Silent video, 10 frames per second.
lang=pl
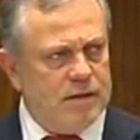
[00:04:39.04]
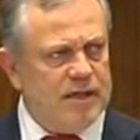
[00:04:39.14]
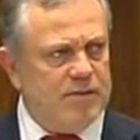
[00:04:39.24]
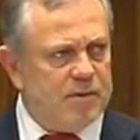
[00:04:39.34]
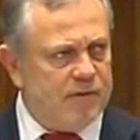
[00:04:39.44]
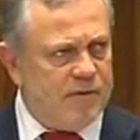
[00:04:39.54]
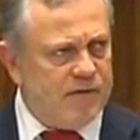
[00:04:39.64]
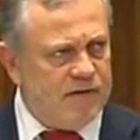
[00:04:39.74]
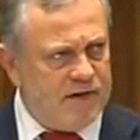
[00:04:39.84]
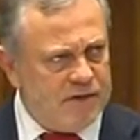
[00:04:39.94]

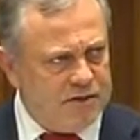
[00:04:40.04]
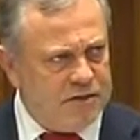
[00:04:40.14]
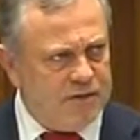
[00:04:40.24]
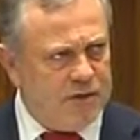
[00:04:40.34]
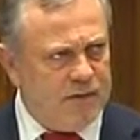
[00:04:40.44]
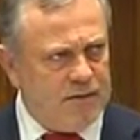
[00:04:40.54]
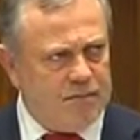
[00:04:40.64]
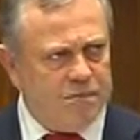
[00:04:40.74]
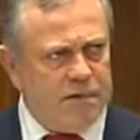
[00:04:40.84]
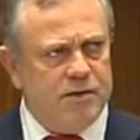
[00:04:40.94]
zaproponowane dzisiaj
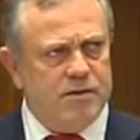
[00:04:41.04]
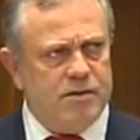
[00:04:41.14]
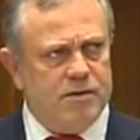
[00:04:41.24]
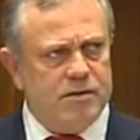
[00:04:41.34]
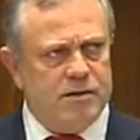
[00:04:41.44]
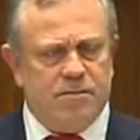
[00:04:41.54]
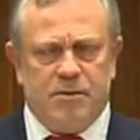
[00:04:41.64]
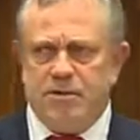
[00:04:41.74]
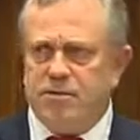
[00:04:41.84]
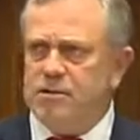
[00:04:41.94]
50 na
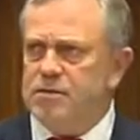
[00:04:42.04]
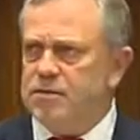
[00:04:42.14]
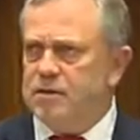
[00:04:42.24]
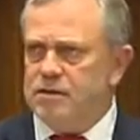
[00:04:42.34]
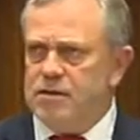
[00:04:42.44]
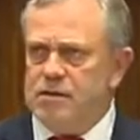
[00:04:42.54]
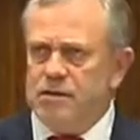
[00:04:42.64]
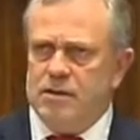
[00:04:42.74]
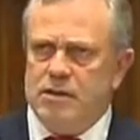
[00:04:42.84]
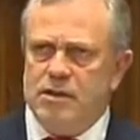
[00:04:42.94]
50%
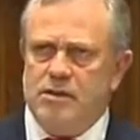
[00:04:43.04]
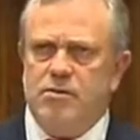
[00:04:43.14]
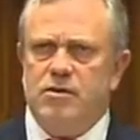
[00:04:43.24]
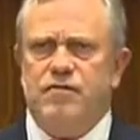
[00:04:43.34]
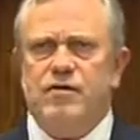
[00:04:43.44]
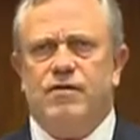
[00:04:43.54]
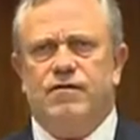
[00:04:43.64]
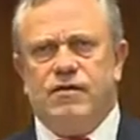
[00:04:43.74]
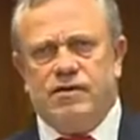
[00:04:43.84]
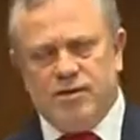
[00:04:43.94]

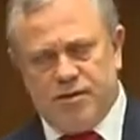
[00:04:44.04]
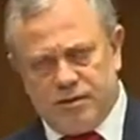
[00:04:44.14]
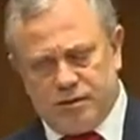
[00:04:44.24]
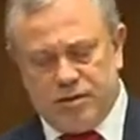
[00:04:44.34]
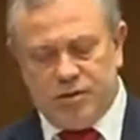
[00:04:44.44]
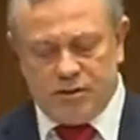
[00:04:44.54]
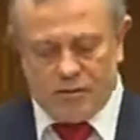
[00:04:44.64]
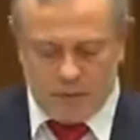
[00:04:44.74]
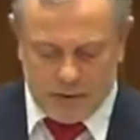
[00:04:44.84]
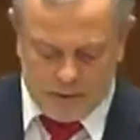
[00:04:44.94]
zmodyfikować na rzecz
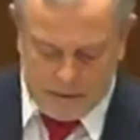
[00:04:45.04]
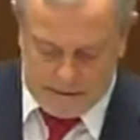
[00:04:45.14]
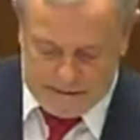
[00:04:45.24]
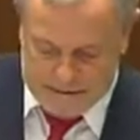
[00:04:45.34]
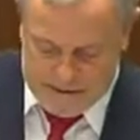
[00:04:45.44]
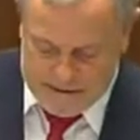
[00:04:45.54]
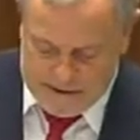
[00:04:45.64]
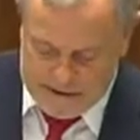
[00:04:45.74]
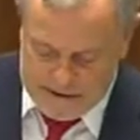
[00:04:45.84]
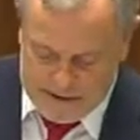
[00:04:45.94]
30%
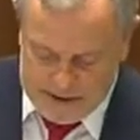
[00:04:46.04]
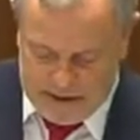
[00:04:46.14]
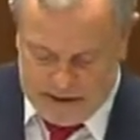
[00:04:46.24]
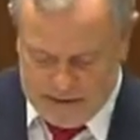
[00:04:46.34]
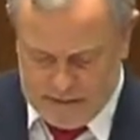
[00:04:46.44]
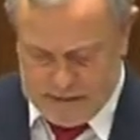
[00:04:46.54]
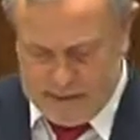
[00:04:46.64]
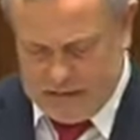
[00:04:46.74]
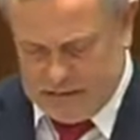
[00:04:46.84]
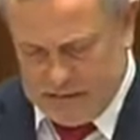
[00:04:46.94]
na
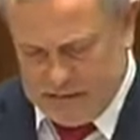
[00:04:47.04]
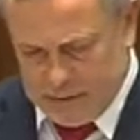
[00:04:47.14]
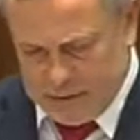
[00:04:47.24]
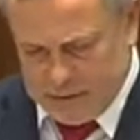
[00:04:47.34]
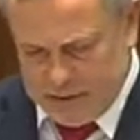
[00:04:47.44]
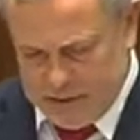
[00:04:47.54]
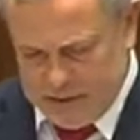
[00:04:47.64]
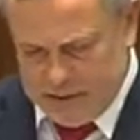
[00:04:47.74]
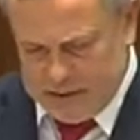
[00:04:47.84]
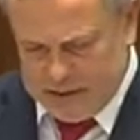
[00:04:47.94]
Państwowy Fundusz
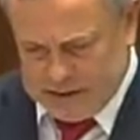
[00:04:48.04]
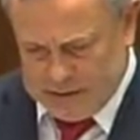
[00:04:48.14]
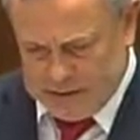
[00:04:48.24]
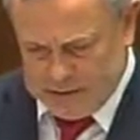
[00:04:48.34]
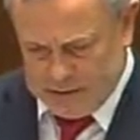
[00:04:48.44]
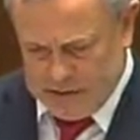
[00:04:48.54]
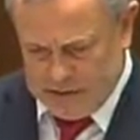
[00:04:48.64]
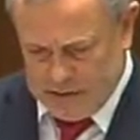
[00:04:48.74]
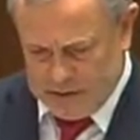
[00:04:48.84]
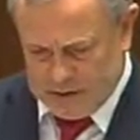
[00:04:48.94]
Rehabilitacji Osób
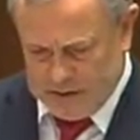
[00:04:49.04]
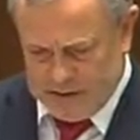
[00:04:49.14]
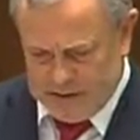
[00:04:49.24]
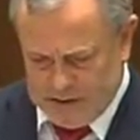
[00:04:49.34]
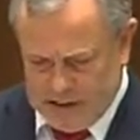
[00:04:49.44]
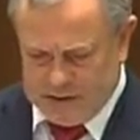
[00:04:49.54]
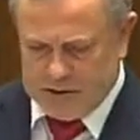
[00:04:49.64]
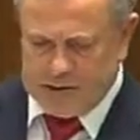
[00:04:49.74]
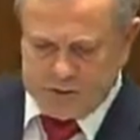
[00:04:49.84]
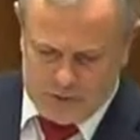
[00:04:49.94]
Niepełnosprawnych, a
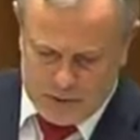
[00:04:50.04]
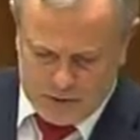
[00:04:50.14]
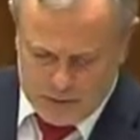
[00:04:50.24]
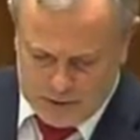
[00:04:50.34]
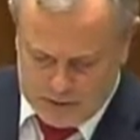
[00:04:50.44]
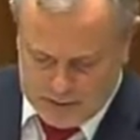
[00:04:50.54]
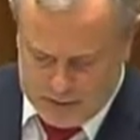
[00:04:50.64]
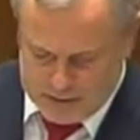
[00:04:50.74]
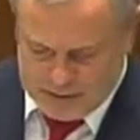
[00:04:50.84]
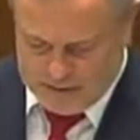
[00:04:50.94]
70% by
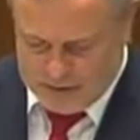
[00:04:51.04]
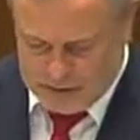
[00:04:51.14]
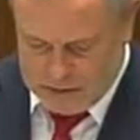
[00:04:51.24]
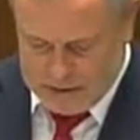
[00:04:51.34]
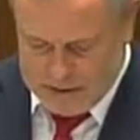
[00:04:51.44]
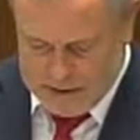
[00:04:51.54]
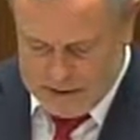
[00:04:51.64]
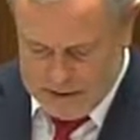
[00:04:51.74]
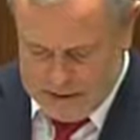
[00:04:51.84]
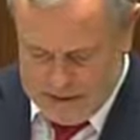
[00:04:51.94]
pozostawało
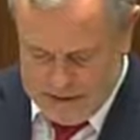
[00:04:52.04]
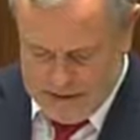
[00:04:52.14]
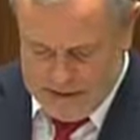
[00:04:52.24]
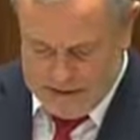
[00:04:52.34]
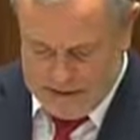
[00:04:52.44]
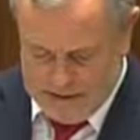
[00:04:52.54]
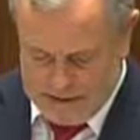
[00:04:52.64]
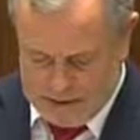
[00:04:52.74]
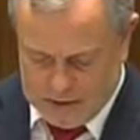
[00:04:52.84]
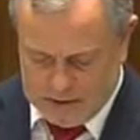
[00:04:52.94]
na
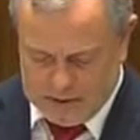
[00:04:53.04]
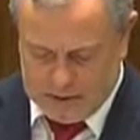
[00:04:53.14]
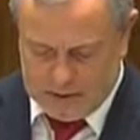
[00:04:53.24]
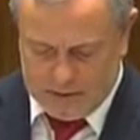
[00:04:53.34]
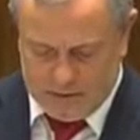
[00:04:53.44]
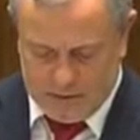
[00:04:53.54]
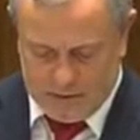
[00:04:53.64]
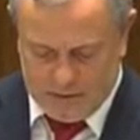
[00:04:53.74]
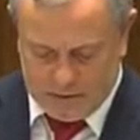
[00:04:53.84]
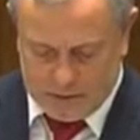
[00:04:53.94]
koncie
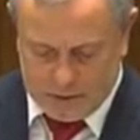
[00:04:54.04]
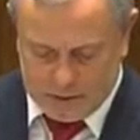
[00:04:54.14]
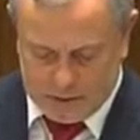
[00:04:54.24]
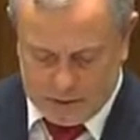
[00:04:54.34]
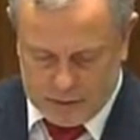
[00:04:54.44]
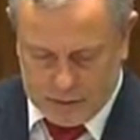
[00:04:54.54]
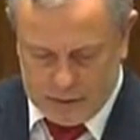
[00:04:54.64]
zakładowego funduszu